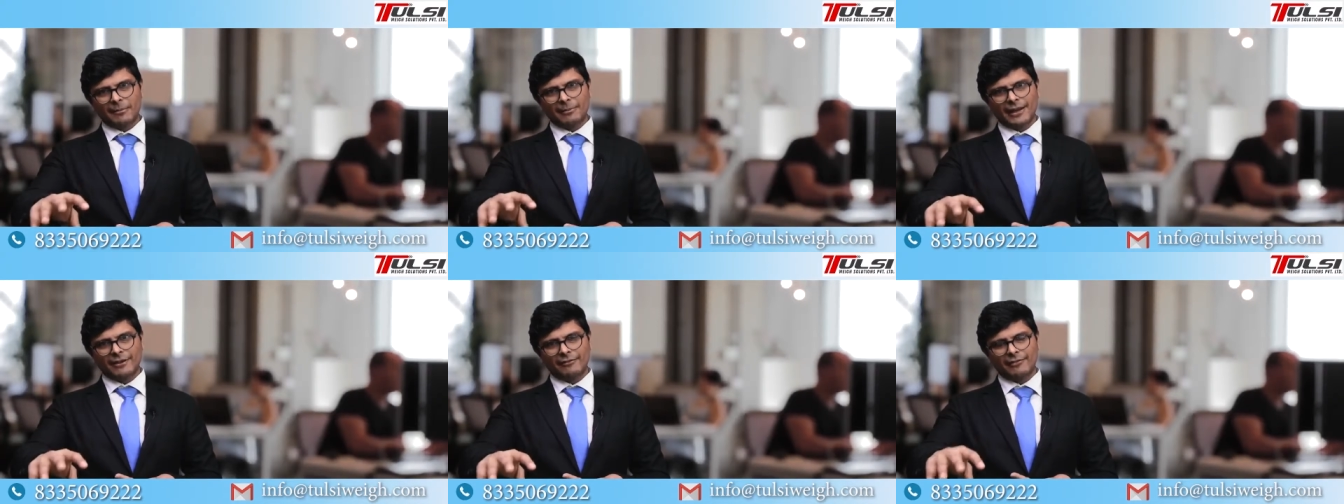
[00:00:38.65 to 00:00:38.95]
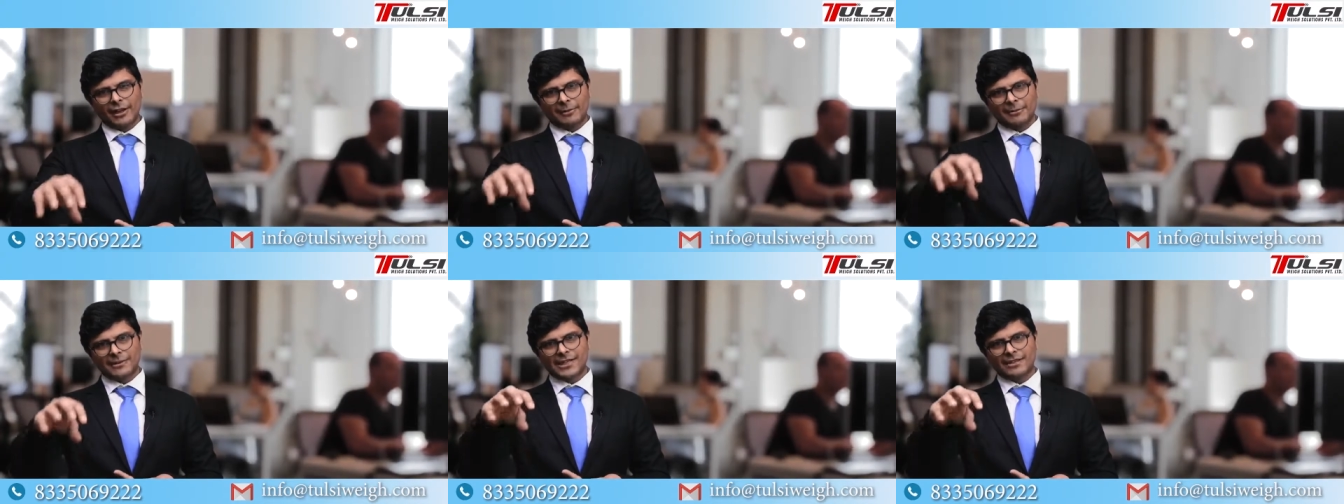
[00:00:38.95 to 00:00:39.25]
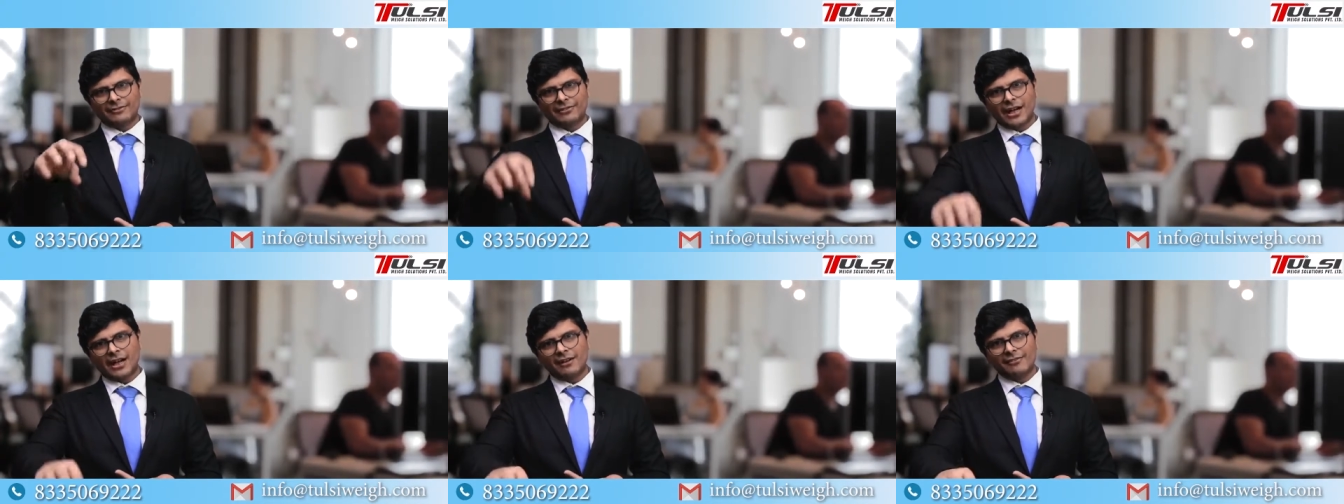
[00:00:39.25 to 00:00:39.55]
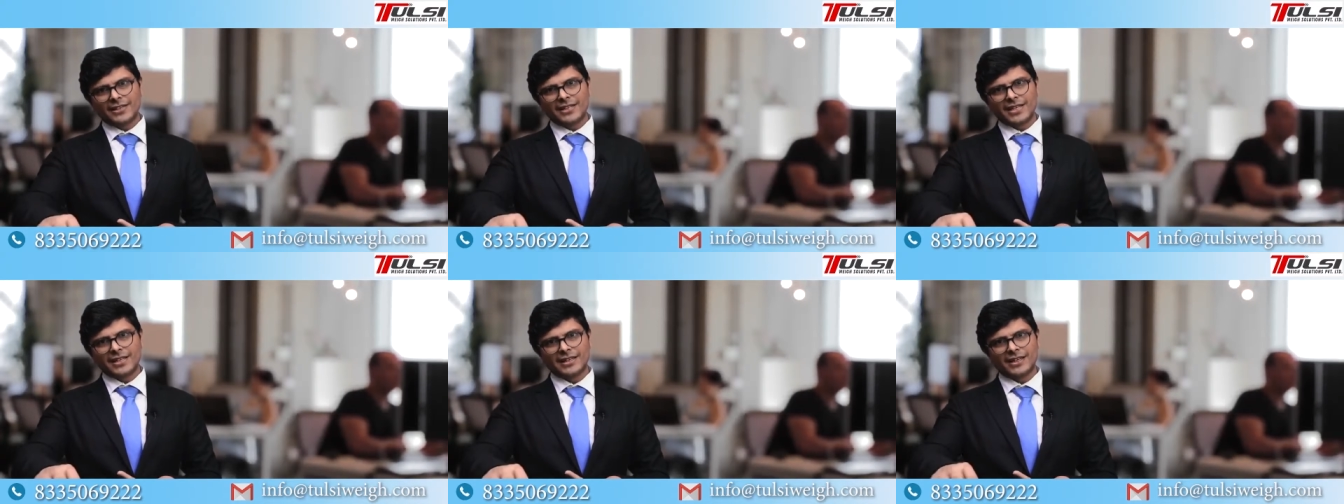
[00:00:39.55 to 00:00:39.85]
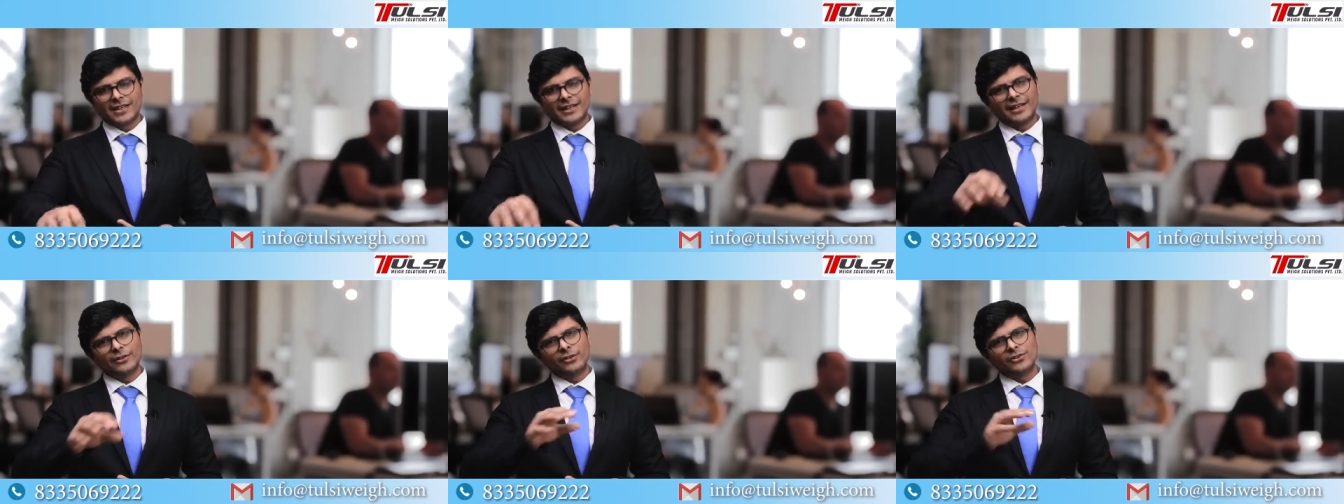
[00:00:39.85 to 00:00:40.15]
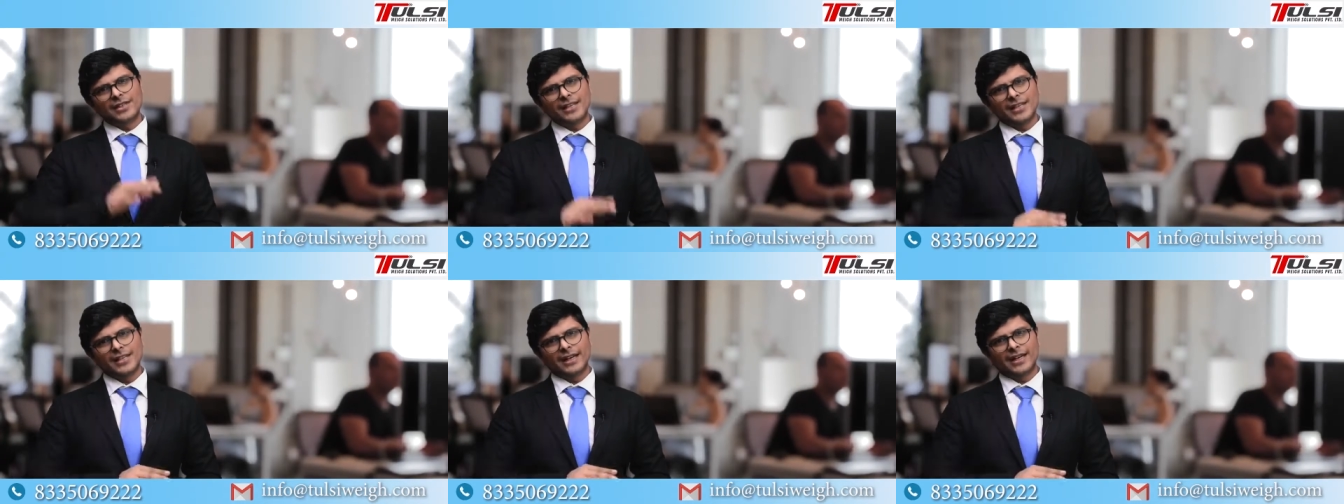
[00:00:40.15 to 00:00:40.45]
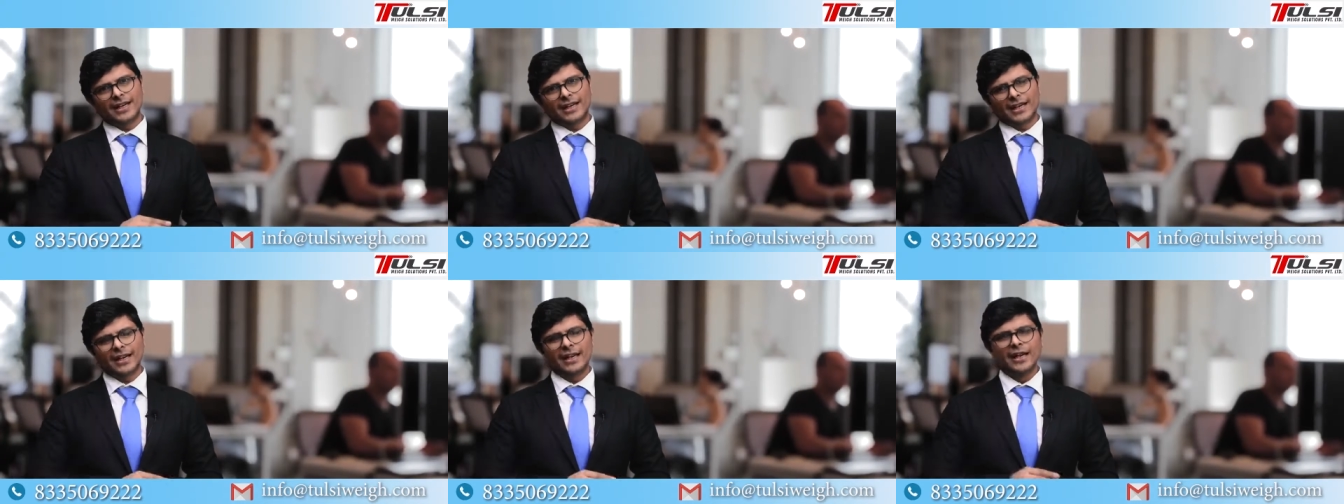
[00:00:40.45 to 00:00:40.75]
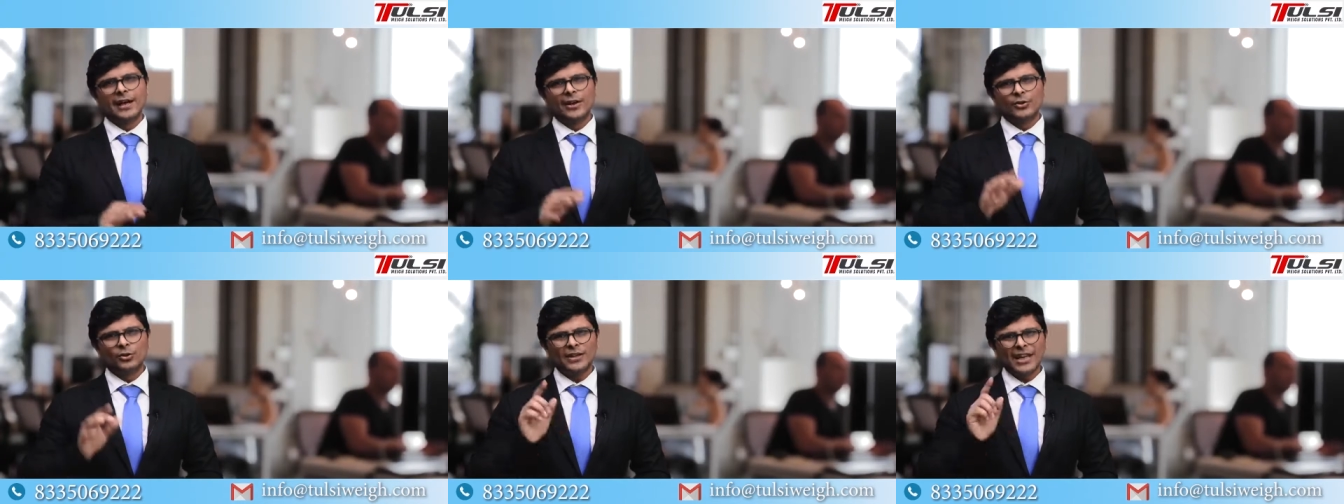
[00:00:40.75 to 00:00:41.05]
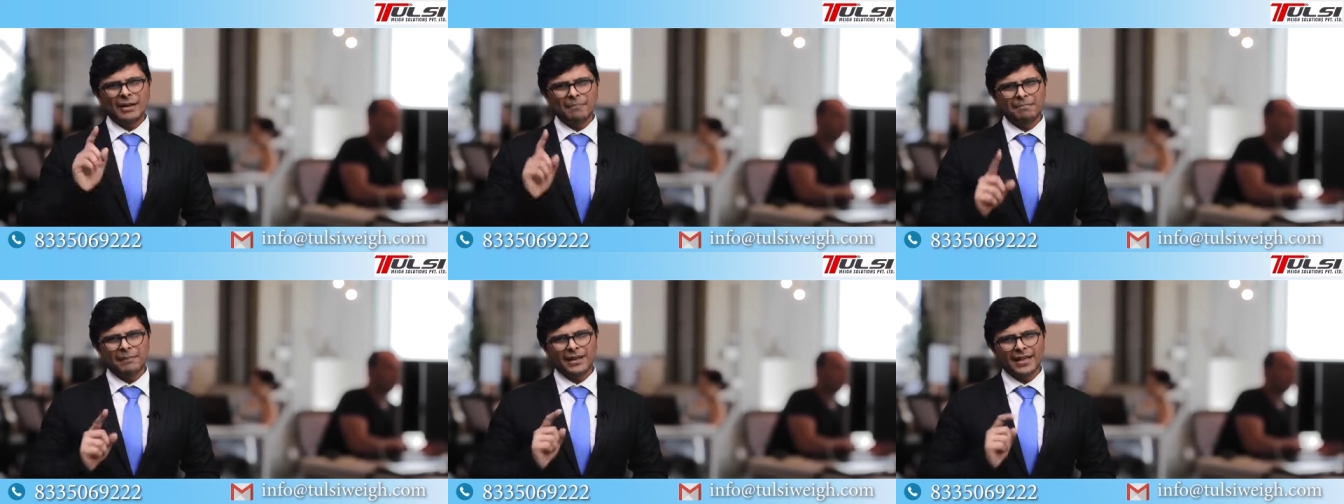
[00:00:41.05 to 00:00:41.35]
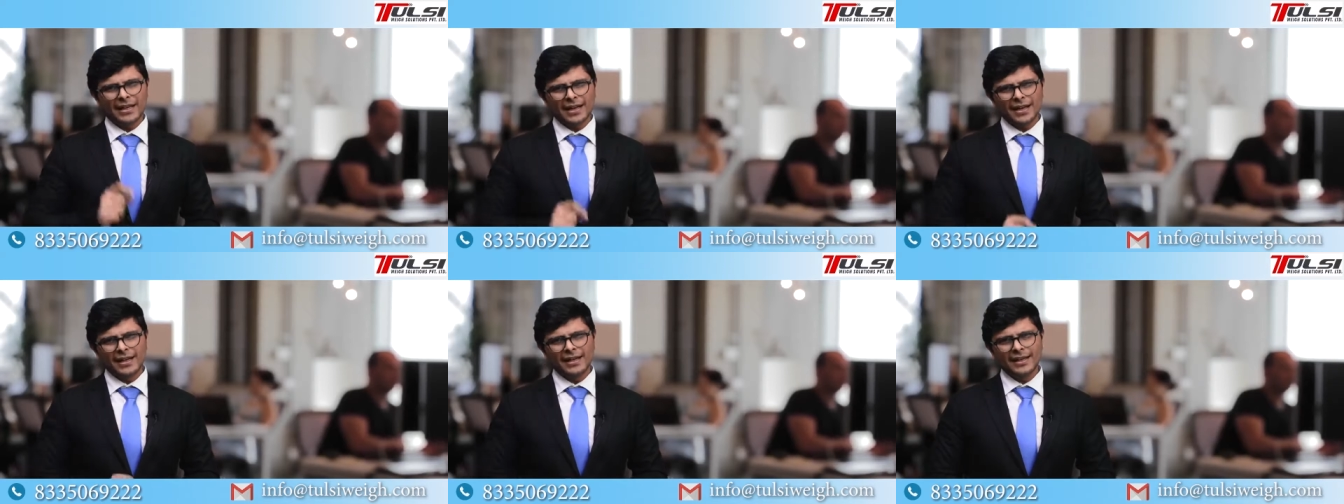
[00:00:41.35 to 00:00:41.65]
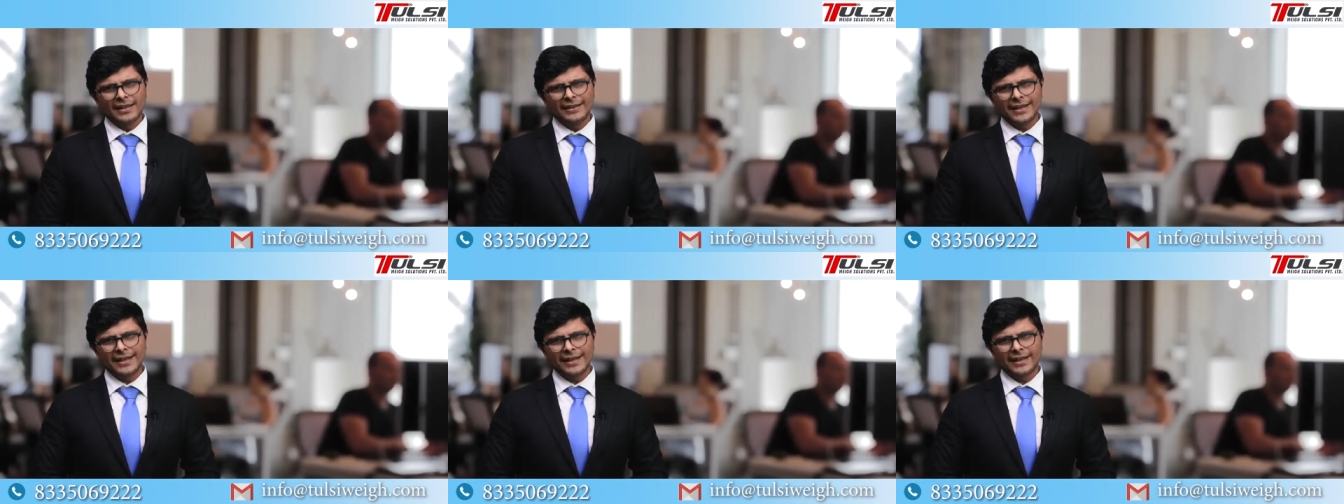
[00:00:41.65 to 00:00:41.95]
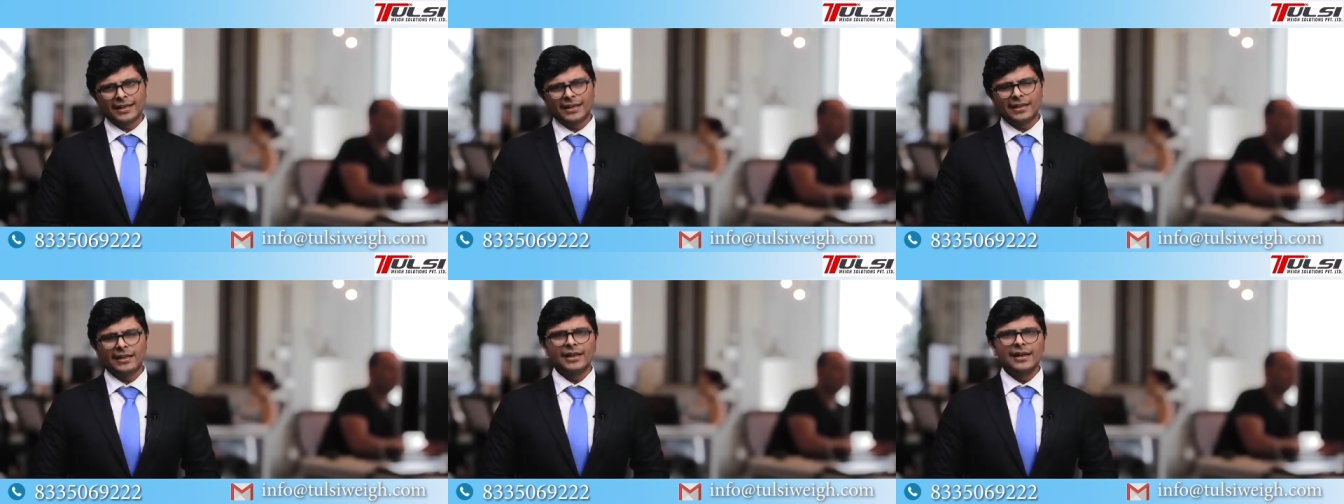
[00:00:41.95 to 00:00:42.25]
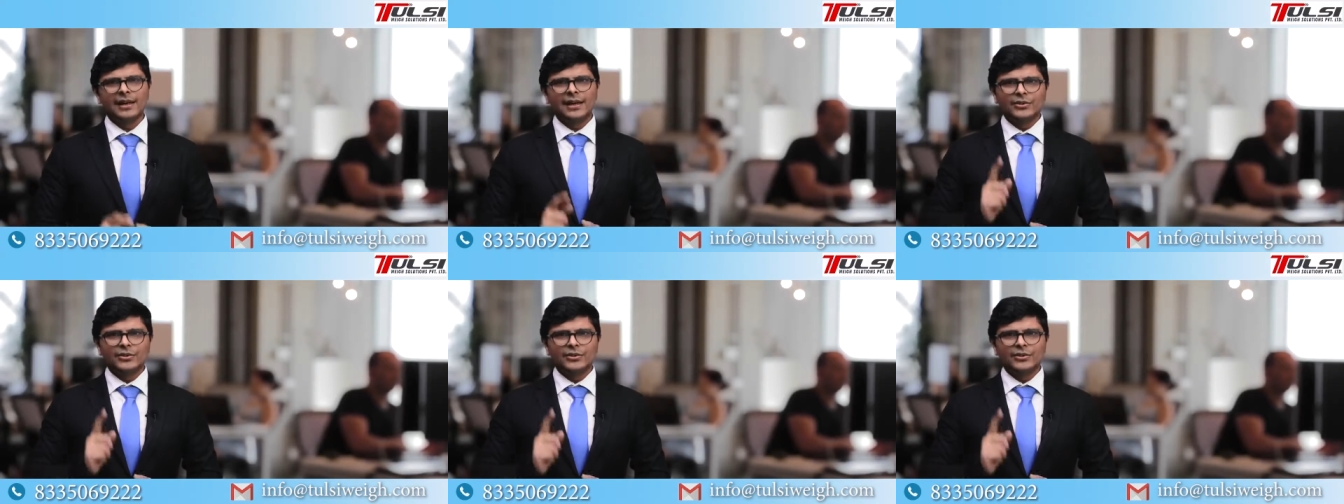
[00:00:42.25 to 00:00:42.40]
पब्लिक वेबेज है वहाँ वजन कर रहा है तो सही आ रहा है तो क्या मेरा गलत है क्या